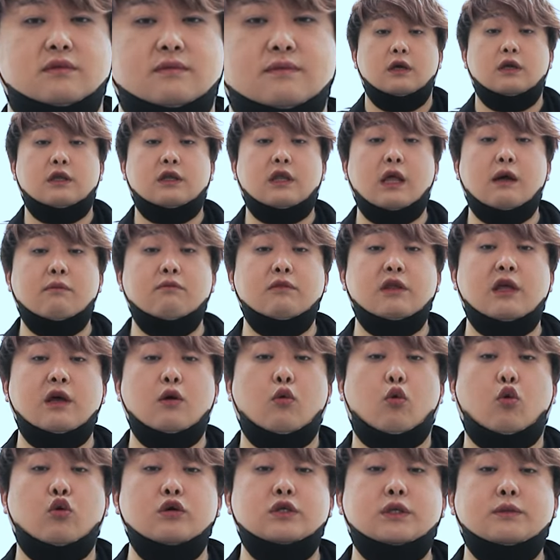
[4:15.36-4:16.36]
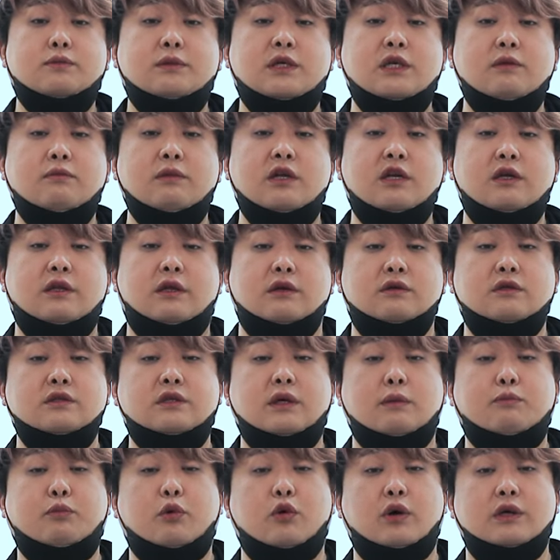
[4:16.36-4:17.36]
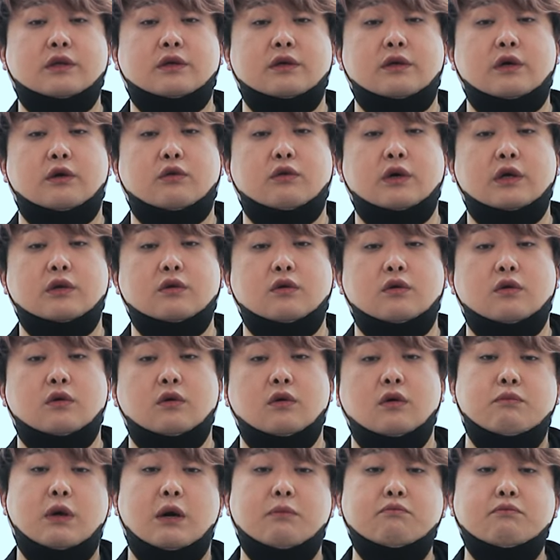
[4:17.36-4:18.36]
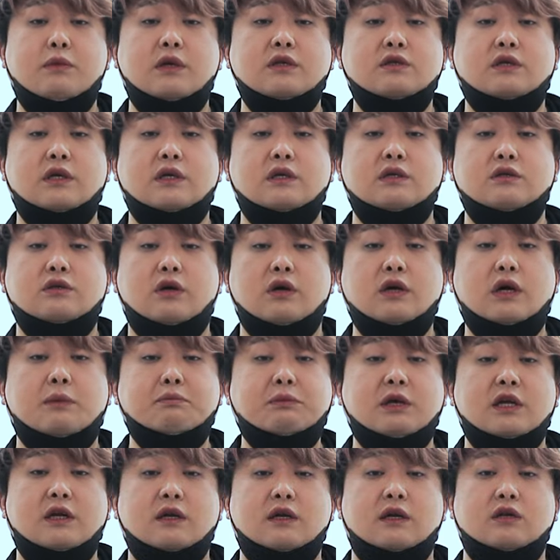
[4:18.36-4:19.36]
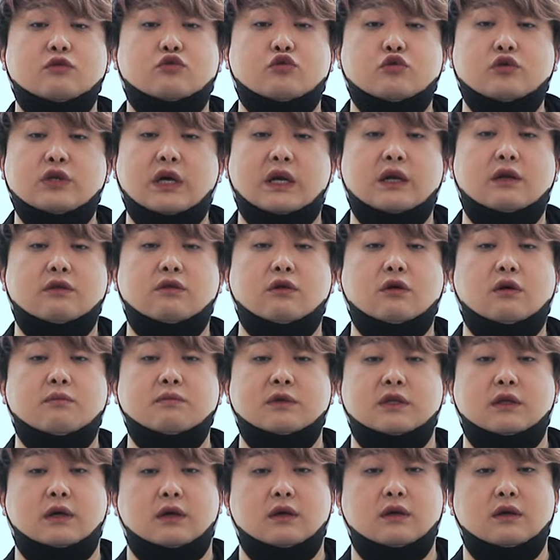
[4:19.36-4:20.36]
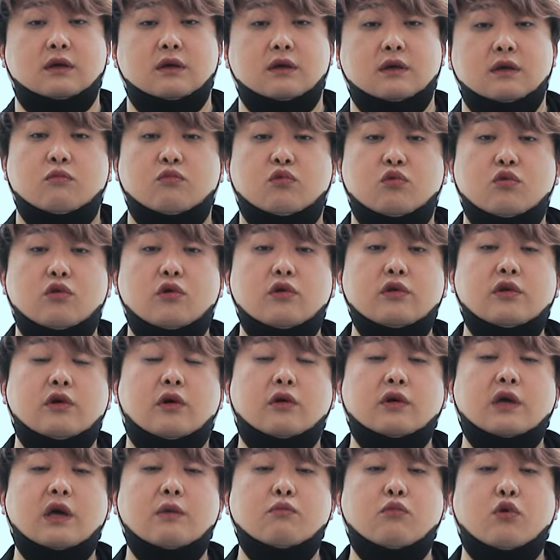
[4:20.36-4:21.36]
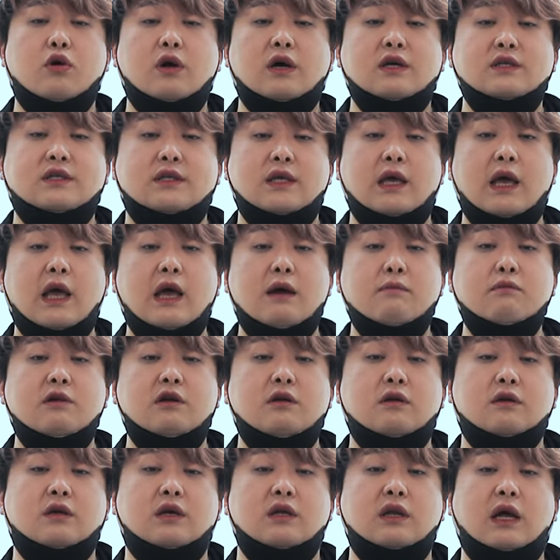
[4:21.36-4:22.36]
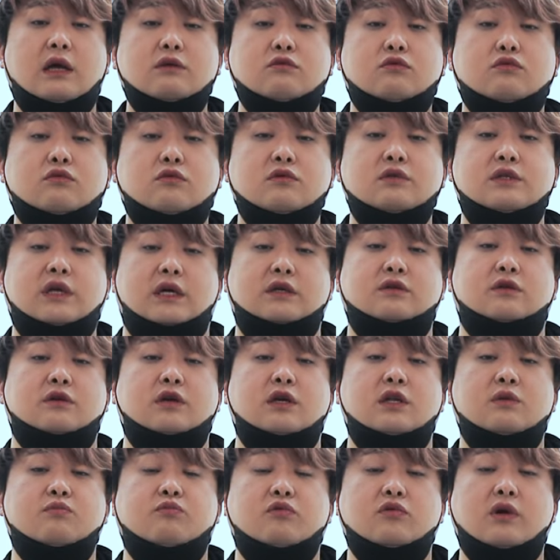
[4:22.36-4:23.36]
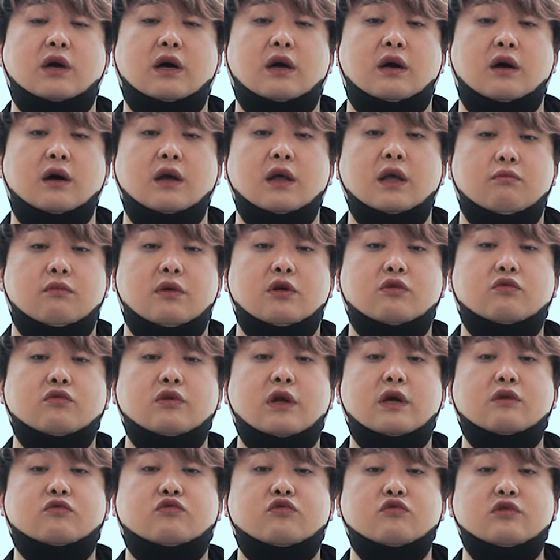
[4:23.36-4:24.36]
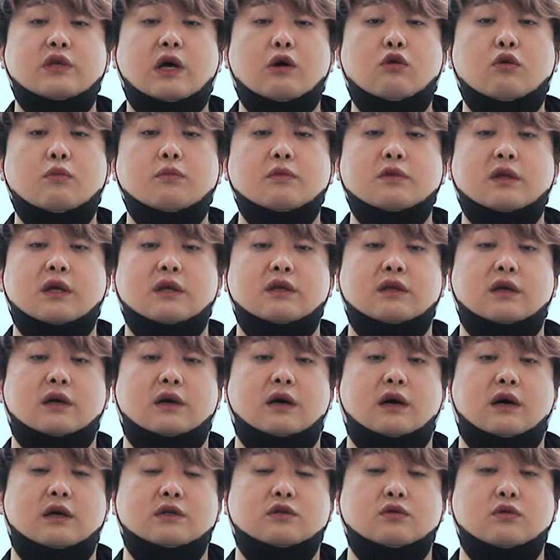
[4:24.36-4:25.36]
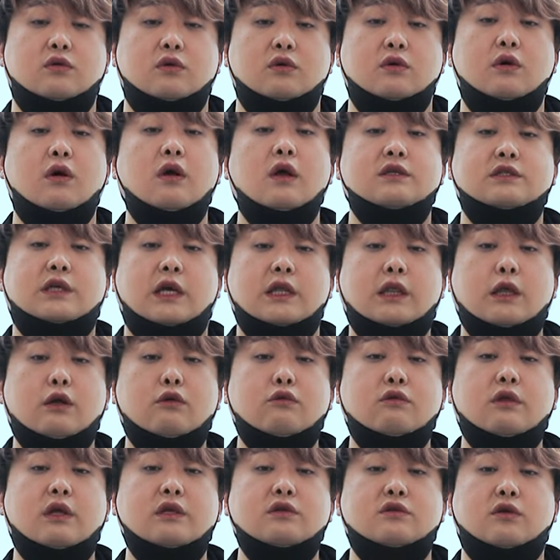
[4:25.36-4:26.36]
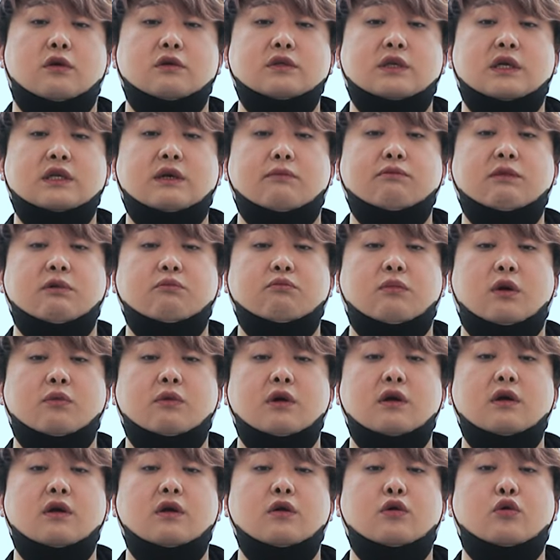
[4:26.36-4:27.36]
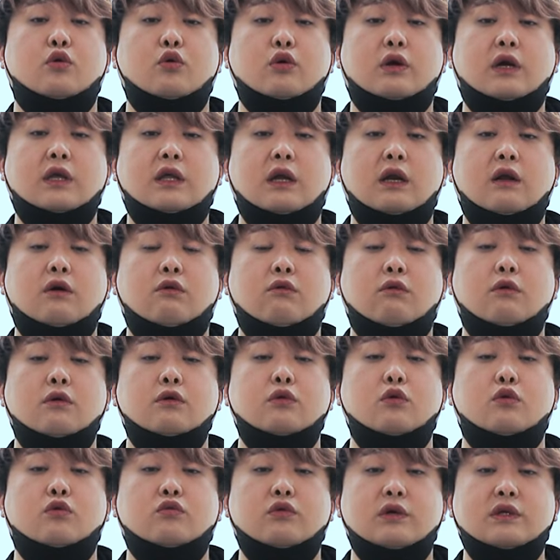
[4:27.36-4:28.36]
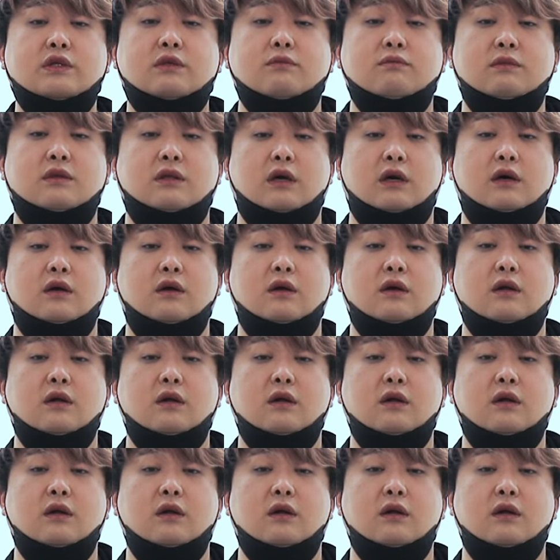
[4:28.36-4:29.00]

이 때문에 오십칠 밀리미터 대전차포 같은 경우에도 변변찮은 철갑탄 하나 주지 않았던 겁니다. 물론 여기에 뭔가 쎄함을 느낀 한국군 장성 일부가 미군의 군사고문단한테 가가지고 제대로 된 전차 잡는 법을 교육해달라고 요구했습니다.